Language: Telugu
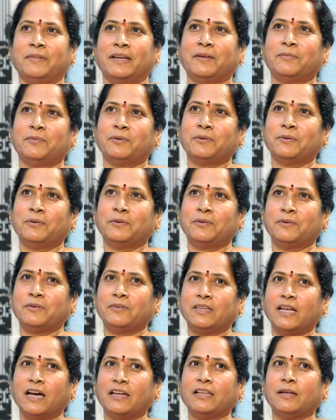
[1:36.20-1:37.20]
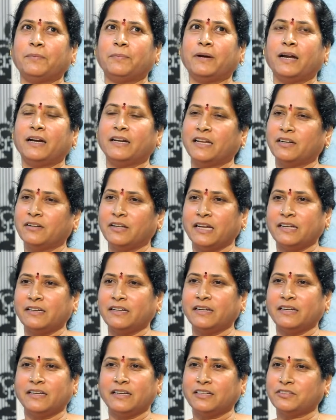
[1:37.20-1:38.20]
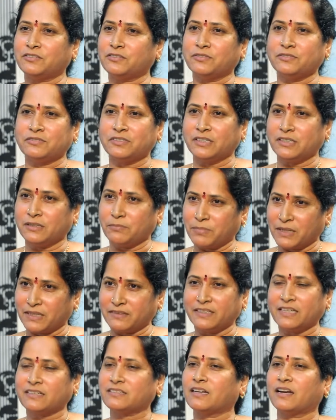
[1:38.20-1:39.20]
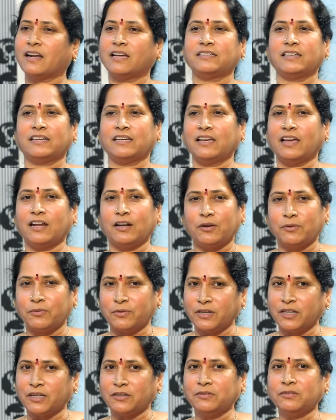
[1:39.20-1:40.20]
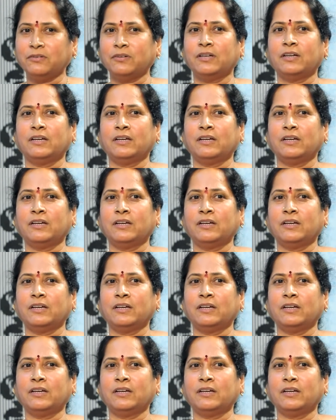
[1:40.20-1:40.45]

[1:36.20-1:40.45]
మేము దాదాపుగా నేను ఎయిటీన్ ఇయర్స్ నుంచి ప్రత్యక్ష రాజకీయాల్లో ఉన్నాను